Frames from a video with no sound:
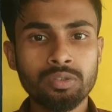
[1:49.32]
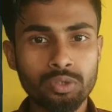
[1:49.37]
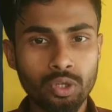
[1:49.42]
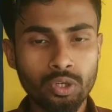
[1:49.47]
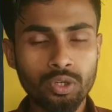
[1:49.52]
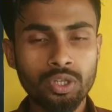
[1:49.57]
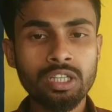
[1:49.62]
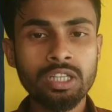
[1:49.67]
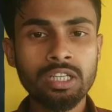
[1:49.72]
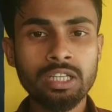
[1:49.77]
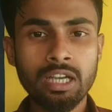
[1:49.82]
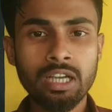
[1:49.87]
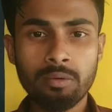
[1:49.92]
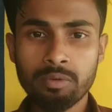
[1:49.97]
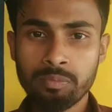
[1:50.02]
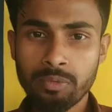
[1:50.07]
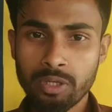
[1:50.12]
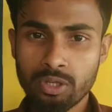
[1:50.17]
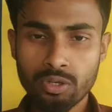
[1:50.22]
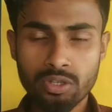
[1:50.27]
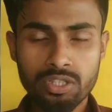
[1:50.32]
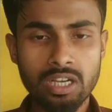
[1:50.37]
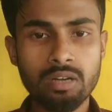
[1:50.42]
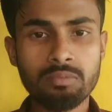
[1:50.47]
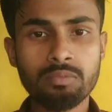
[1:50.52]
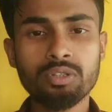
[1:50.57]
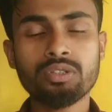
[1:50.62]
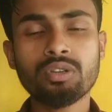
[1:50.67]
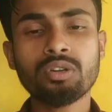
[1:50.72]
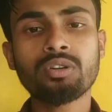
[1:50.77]
যখনই আমি ভিডিও
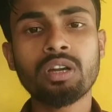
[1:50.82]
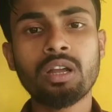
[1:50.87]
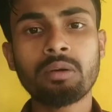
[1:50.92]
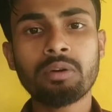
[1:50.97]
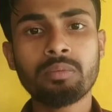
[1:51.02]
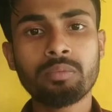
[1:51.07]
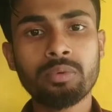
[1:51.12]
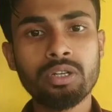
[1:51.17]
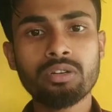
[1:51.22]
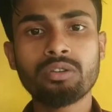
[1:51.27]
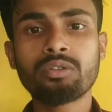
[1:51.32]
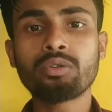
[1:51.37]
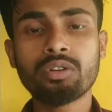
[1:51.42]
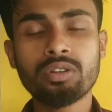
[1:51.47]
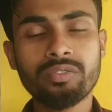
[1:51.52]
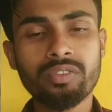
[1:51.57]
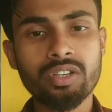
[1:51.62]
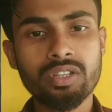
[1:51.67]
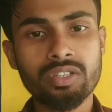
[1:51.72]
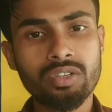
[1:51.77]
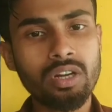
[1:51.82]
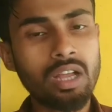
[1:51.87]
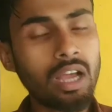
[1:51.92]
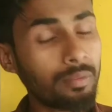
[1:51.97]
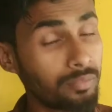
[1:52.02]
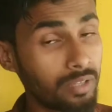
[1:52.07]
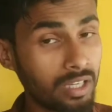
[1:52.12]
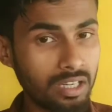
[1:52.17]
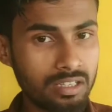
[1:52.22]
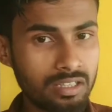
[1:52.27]
ছাড়বো তখন আমার ভিডিও নোটিফিকেশন
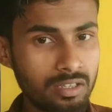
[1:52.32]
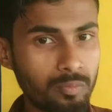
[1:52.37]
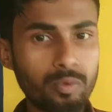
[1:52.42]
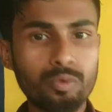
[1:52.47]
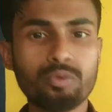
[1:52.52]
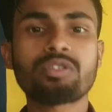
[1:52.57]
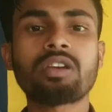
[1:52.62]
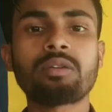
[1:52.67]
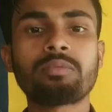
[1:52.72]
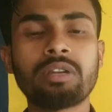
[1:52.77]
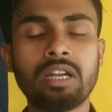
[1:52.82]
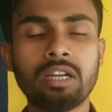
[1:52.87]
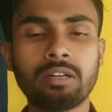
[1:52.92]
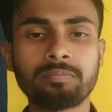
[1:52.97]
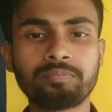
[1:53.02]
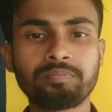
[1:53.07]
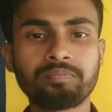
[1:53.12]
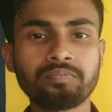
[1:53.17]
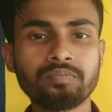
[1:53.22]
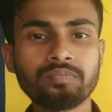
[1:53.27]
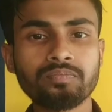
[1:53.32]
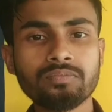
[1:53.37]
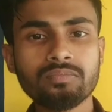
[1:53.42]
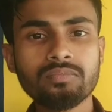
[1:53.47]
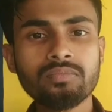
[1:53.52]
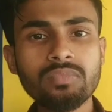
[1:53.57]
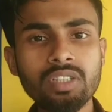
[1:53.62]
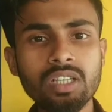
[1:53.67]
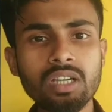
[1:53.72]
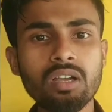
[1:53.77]
আপনার কাছে পৌঁছাবে না
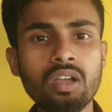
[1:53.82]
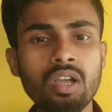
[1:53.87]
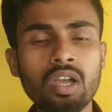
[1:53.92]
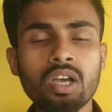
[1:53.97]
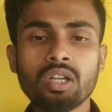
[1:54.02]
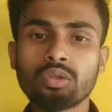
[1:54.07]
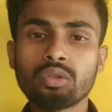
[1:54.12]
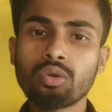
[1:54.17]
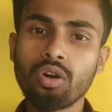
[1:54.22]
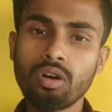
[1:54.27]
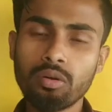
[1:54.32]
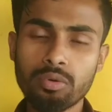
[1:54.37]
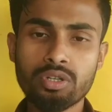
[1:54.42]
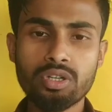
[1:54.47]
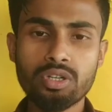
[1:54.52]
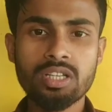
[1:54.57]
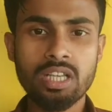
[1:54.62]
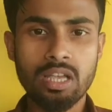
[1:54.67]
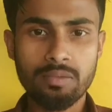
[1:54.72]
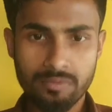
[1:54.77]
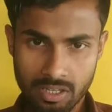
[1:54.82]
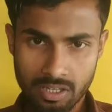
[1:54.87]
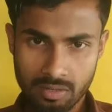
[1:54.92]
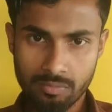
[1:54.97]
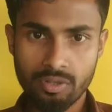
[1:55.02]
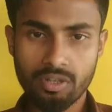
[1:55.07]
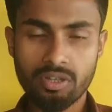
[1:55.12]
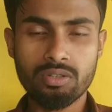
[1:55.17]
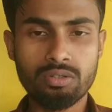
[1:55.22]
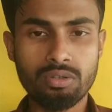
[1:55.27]
তো অবশ্যই সাবস্ক্রাইব
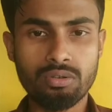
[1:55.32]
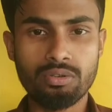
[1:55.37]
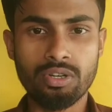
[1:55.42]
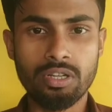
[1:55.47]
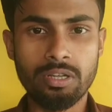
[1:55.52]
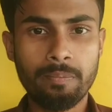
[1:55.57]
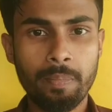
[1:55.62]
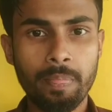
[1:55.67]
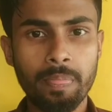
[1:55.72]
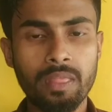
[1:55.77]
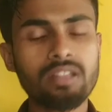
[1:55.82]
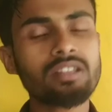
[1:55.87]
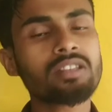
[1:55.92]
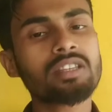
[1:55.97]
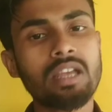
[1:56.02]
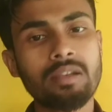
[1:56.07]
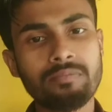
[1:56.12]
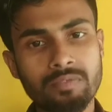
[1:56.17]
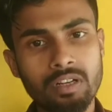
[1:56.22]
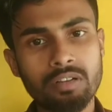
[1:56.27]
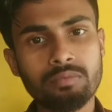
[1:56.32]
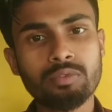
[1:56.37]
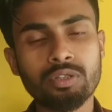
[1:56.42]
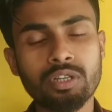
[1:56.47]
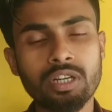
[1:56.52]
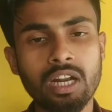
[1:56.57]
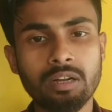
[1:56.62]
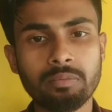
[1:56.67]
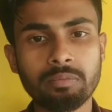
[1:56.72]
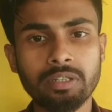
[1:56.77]
করা জরুরি সাবস্ক্রাইব
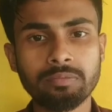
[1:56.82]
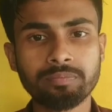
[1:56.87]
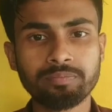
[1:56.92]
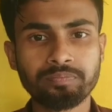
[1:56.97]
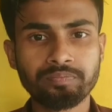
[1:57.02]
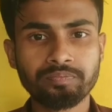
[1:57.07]
করে রাখবেন